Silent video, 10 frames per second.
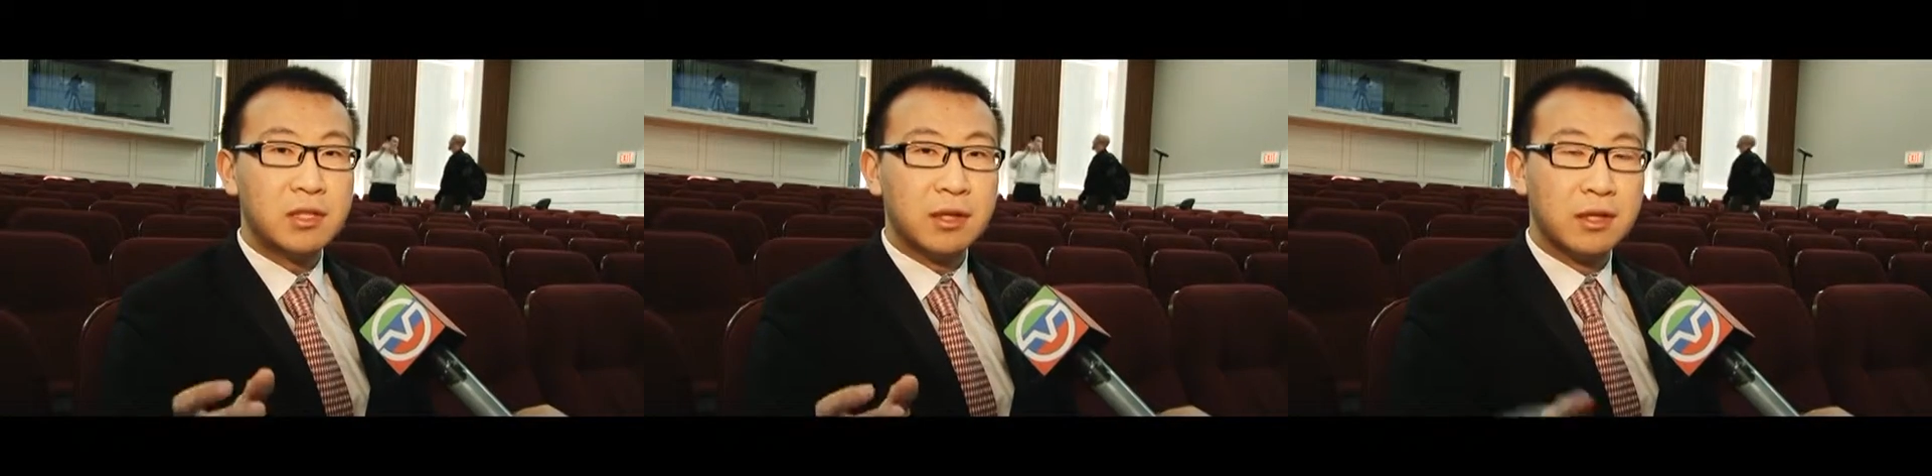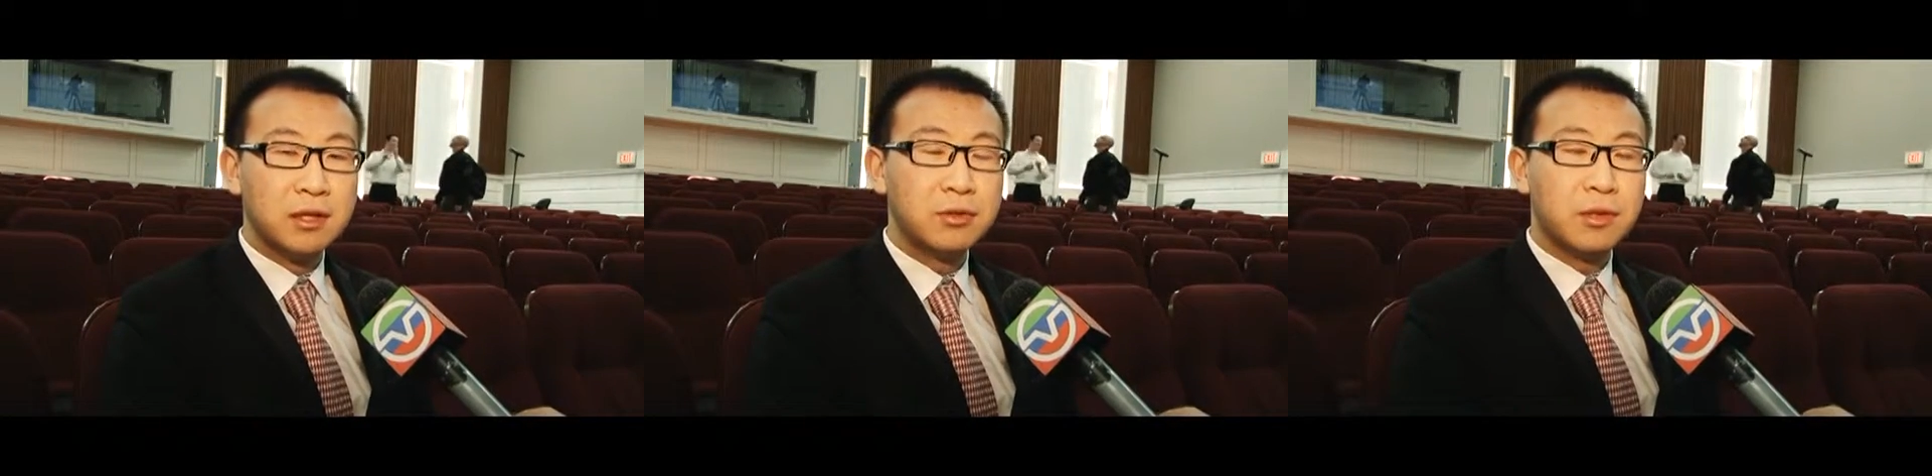合
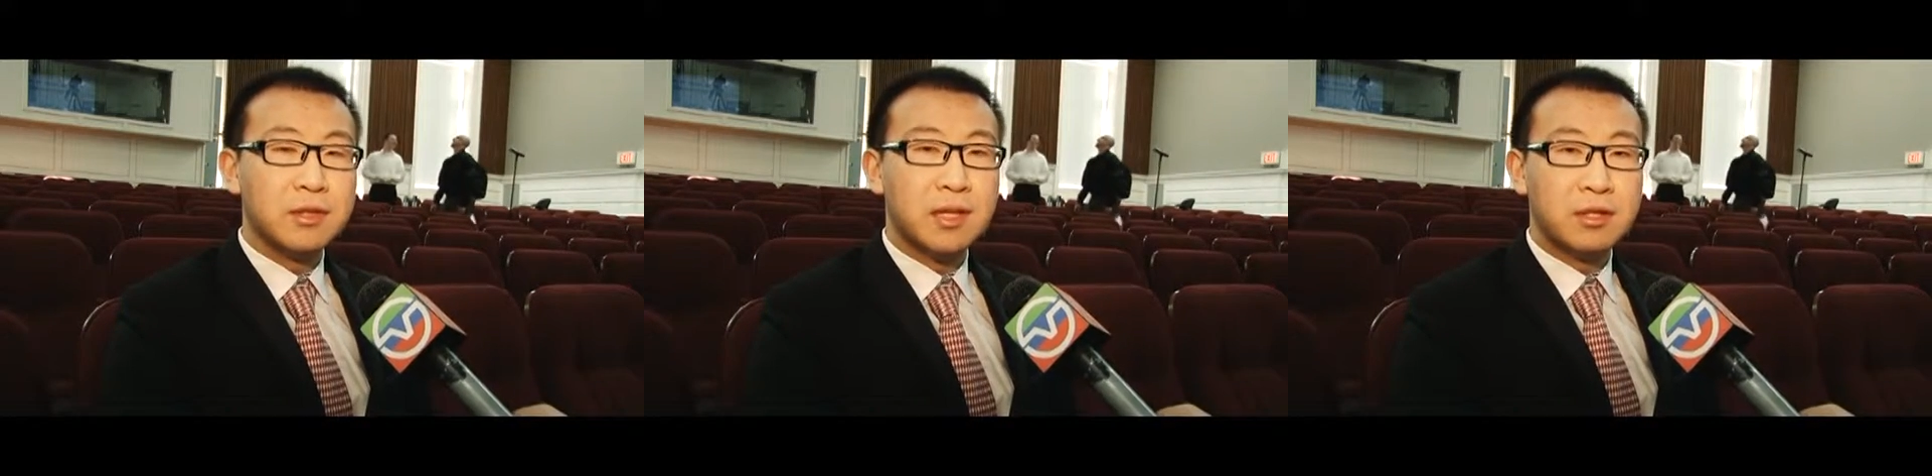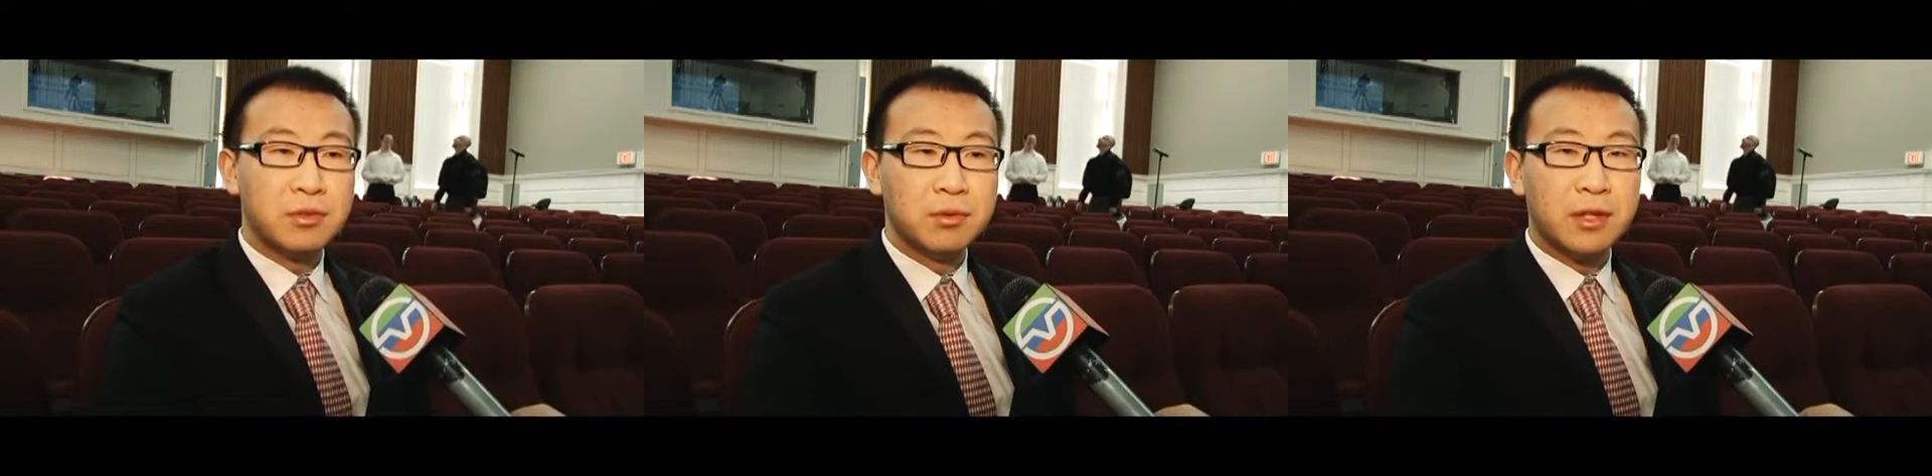作在
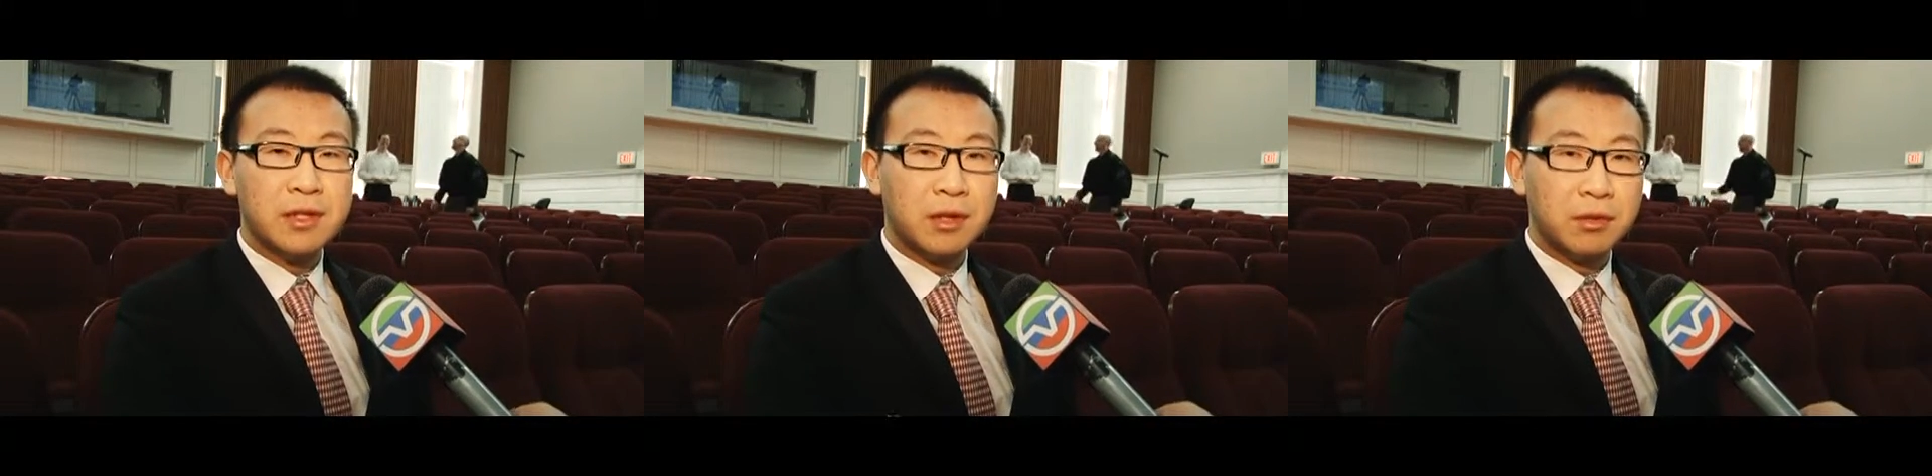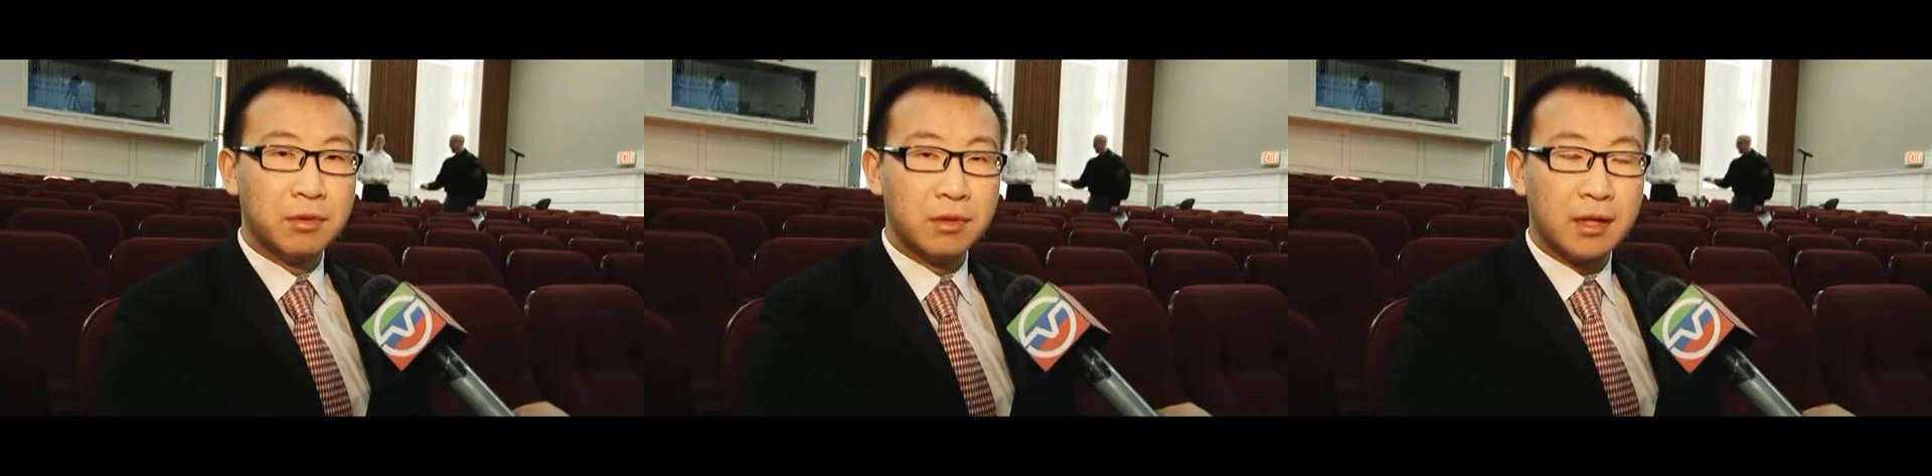中国的教
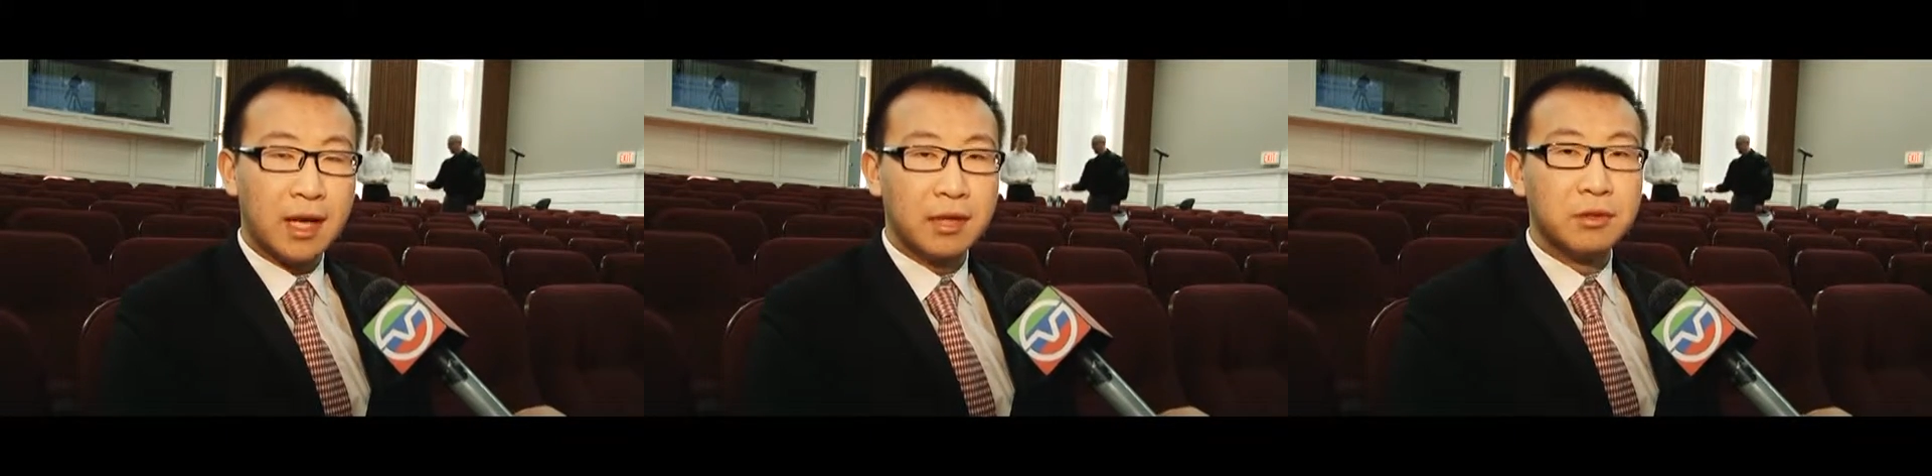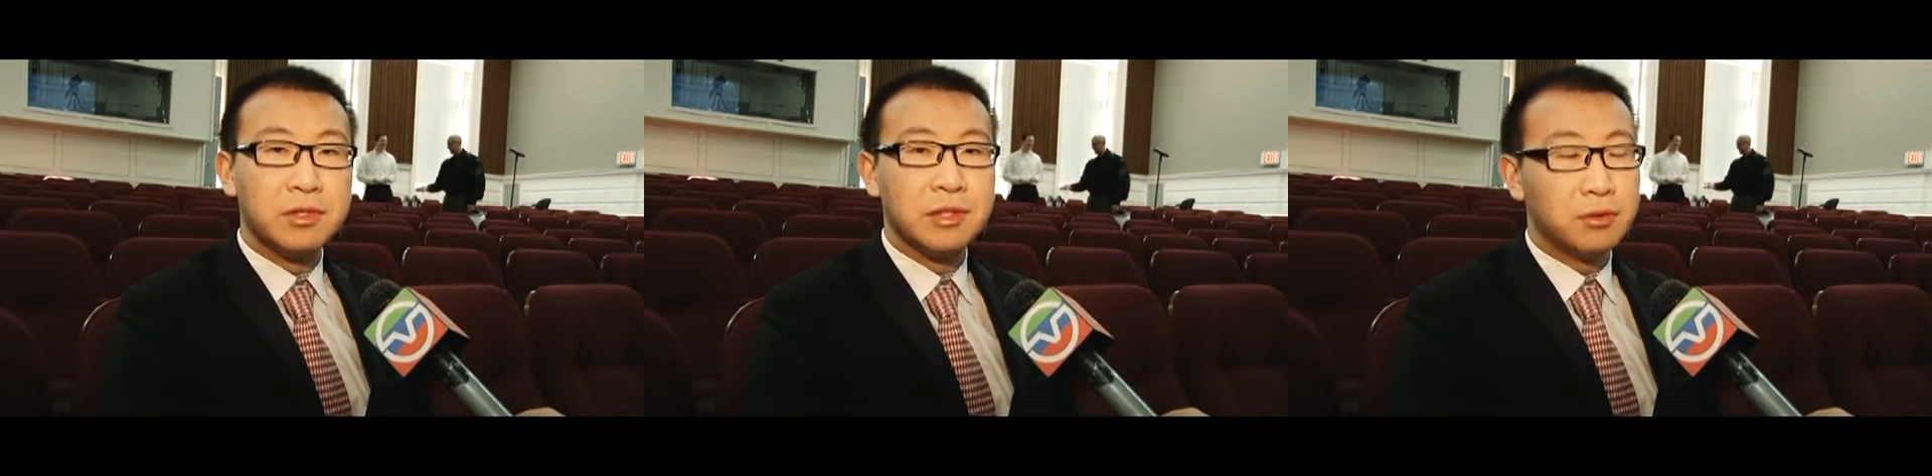育改革中
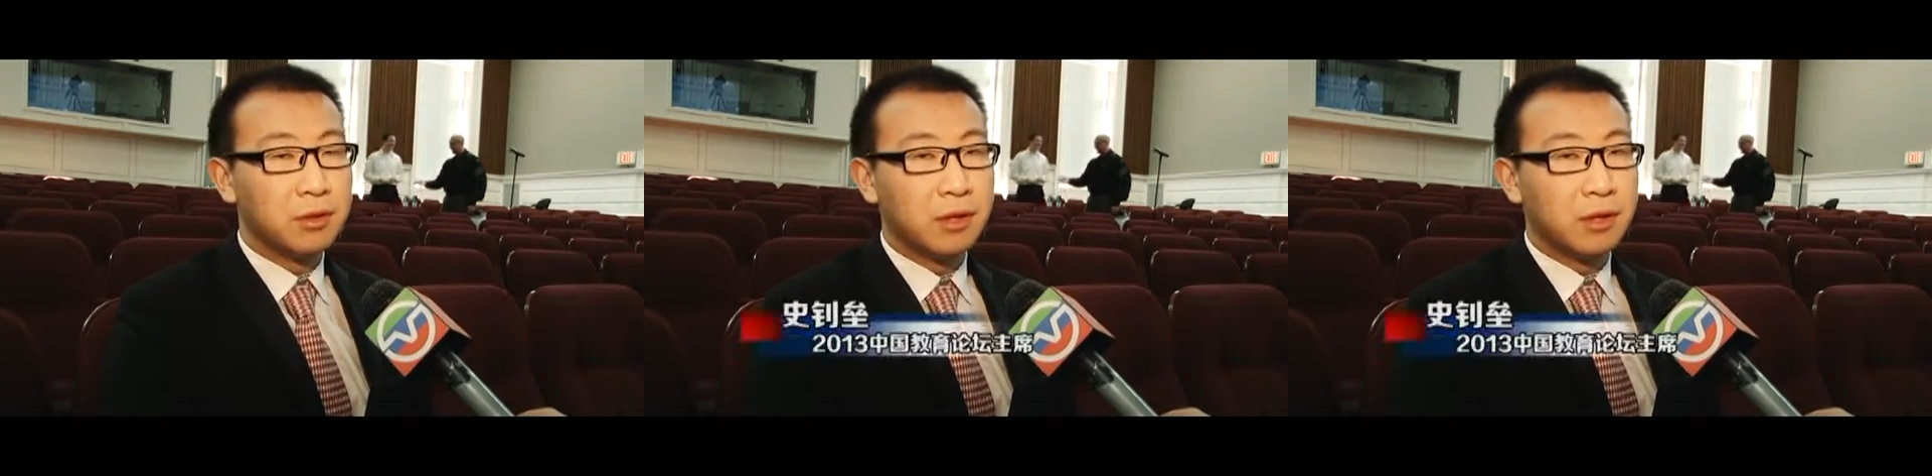起作用，